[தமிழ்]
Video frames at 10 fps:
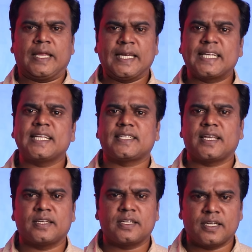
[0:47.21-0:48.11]
இன்க்ரீஸ்
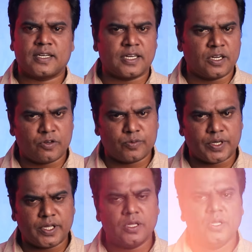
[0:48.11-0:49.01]
ஆகிருக்கு நேற்று
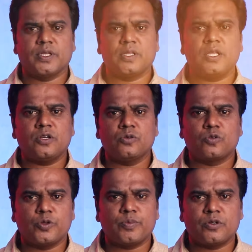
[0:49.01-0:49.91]
நிலவரப்படி இதுலேயும்
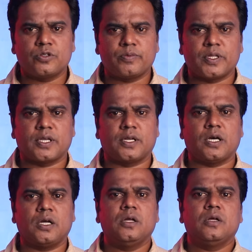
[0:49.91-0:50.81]
குறிப்பாக வந்து பார்த்திங்கன்னா